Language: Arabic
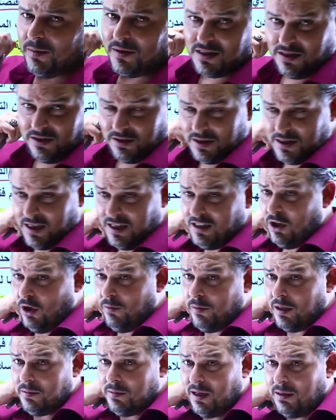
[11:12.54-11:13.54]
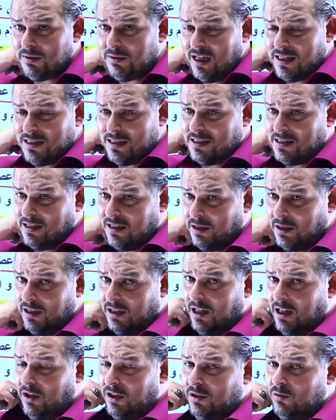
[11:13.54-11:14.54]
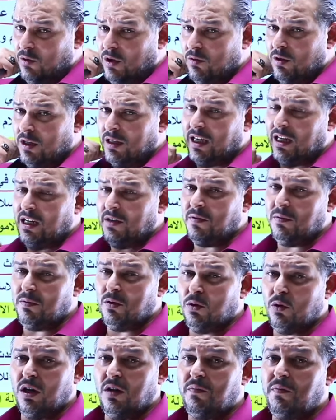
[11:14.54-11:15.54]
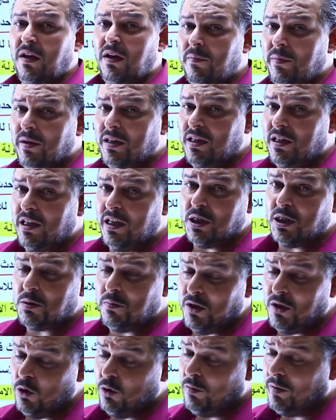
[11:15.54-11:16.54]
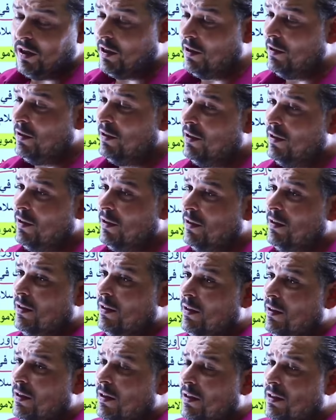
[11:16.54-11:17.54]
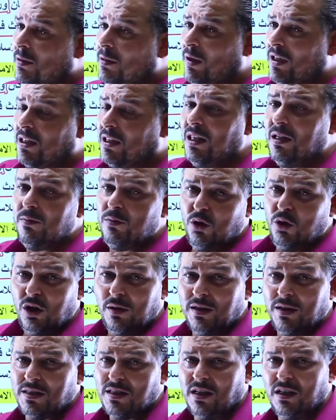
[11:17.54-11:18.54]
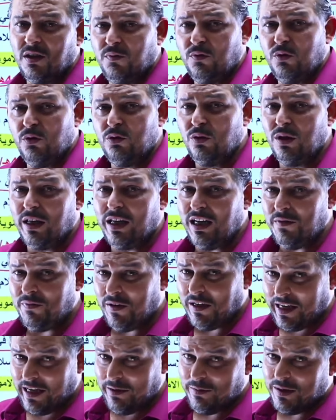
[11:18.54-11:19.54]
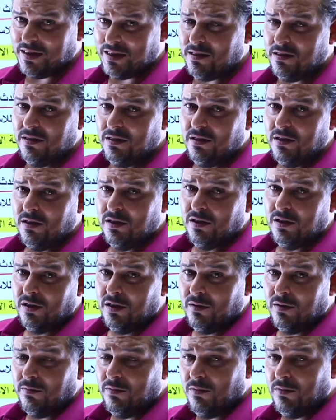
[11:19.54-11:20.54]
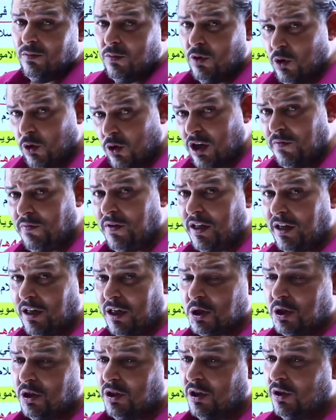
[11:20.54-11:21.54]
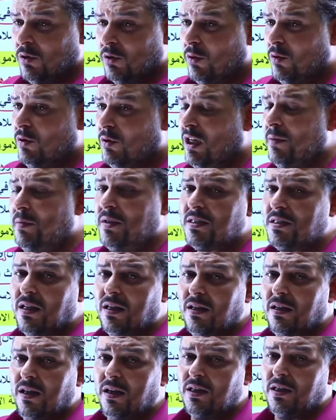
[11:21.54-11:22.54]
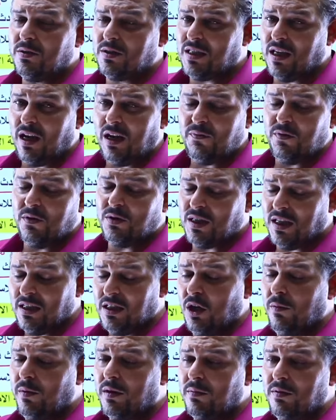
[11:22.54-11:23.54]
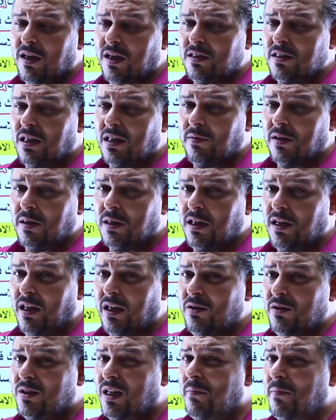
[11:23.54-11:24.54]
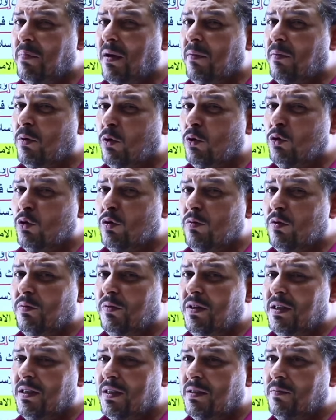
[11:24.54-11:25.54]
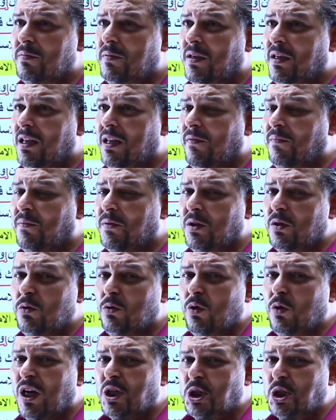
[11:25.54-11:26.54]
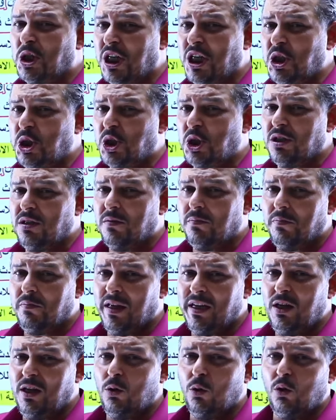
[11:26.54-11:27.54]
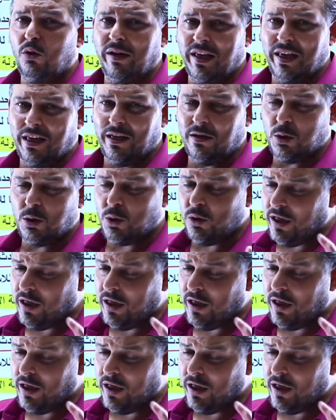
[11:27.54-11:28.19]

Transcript: بسيطة سيدنا عمر بن عبد العزيز رضي الله عنه وهو خليفة من الخلفاء بني ايش بني أمية طبعا كثير من العلماء صنفوه انه الخليفة الخامس من الخلفاء الراشدين والنبي صلى الله عليه وسلم عفوا سيدنا عمر بن الخطاب رضي الله عنه تنبأ بقدومه بلفظ انه أشج بني أمية شو